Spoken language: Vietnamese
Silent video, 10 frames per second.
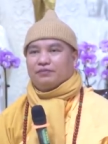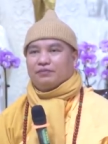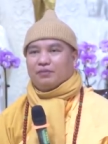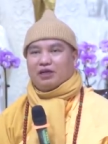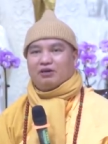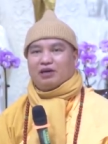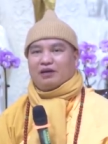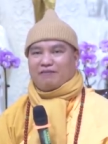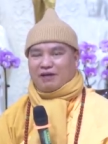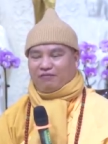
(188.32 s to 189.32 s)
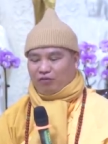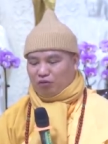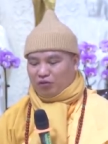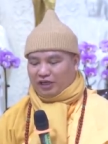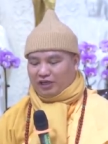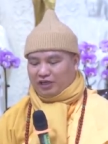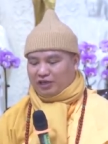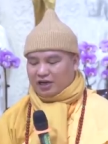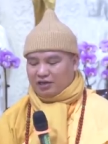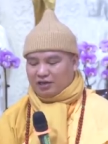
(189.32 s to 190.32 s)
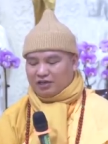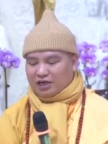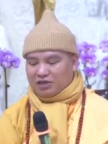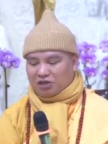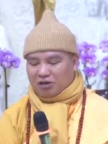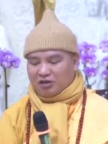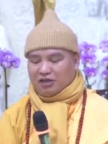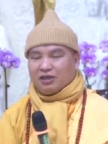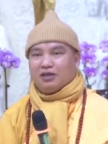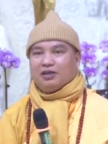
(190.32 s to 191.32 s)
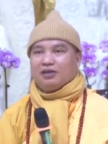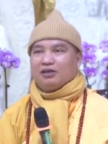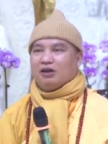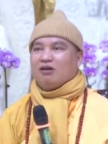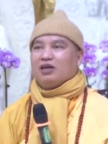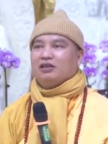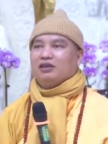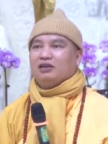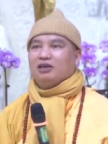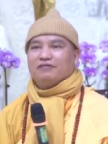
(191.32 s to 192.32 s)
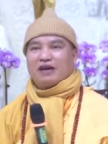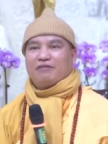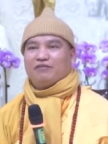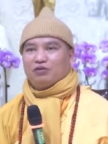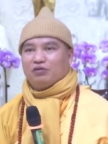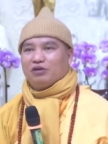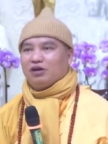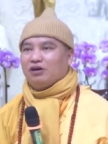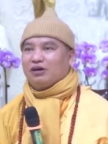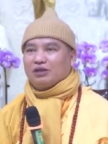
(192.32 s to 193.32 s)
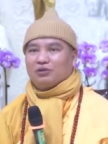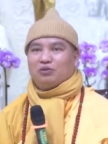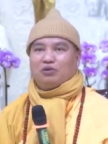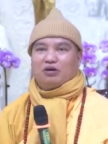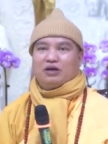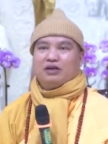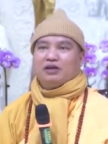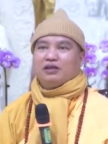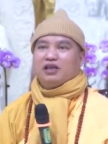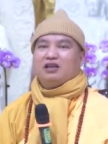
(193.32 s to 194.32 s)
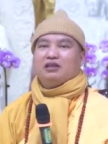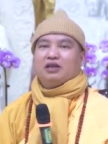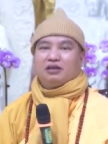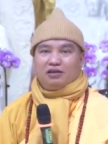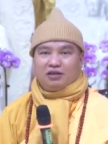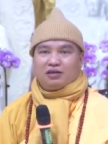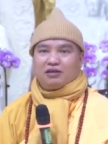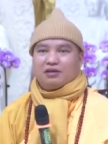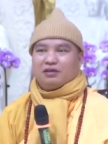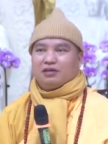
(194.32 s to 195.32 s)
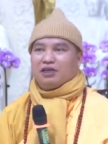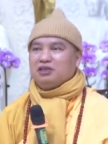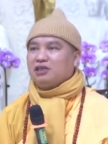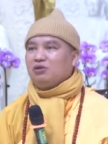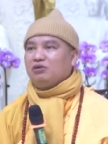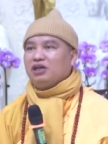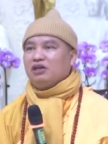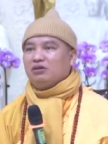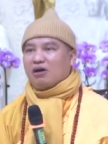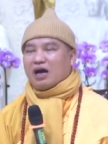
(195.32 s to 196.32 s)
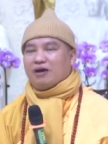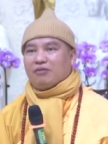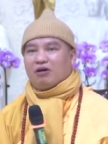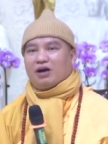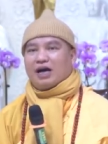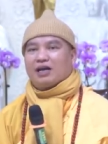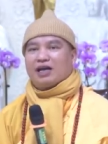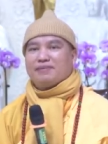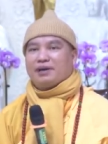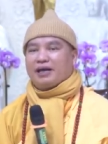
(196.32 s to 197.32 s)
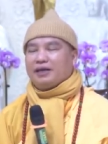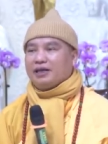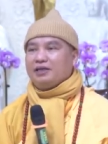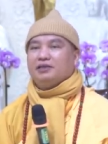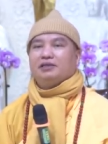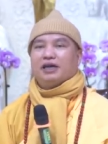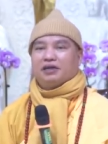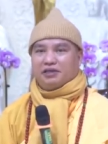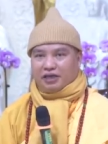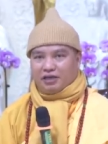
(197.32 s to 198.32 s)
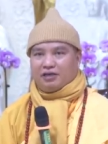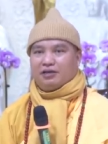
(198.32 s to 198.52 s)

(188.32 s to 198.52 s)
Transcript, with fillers: mình còn là phàm phu thì gì hay hướng dẫn cho gì cho những người phàm phu họ tu nhân tích đức tin sâu nhân quả bỏ ác làm lành lấy giữ hành thiện